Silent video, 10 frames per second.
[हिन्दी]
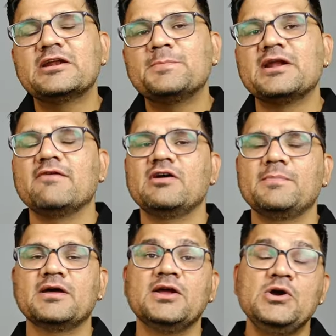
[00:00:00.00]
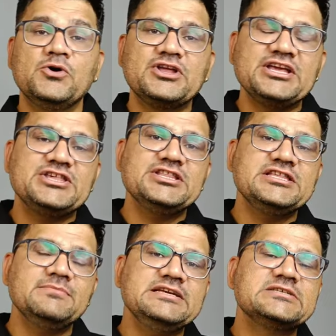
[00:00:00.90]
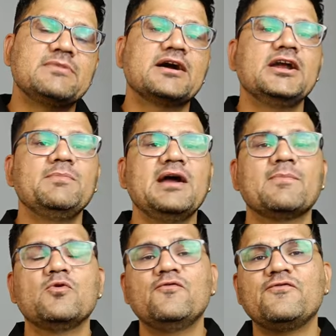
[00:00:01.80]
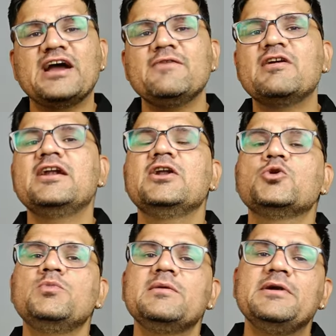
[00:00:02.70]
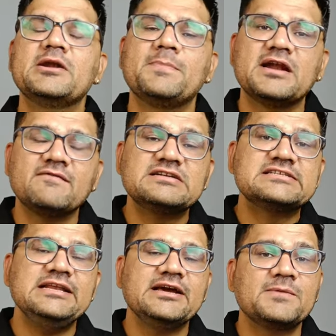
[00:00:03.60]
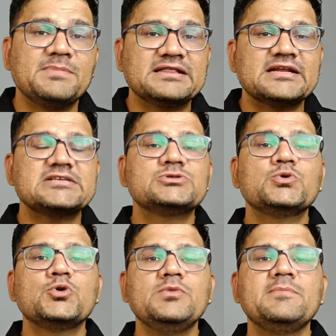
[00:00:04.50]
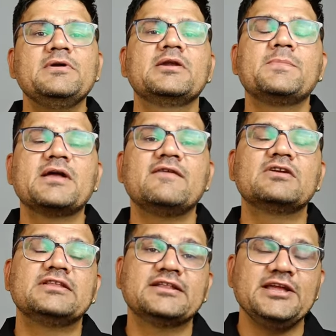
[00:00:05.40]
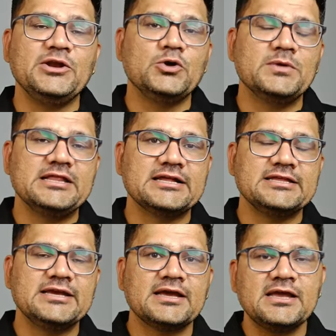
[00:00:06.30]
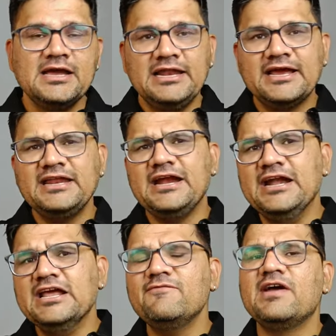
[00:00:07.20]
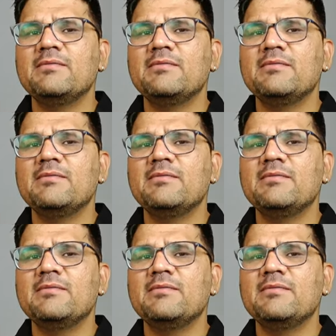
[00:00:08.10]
मीटर पर आवर पर और किचन चिमनीज मार्केट में आपको 500 क्यूबिक मीटर पर आवर से लेकर 1500 क्यूबिक मीटर पर आवर तक देखने को मिल जाती है लेकिन इंडियन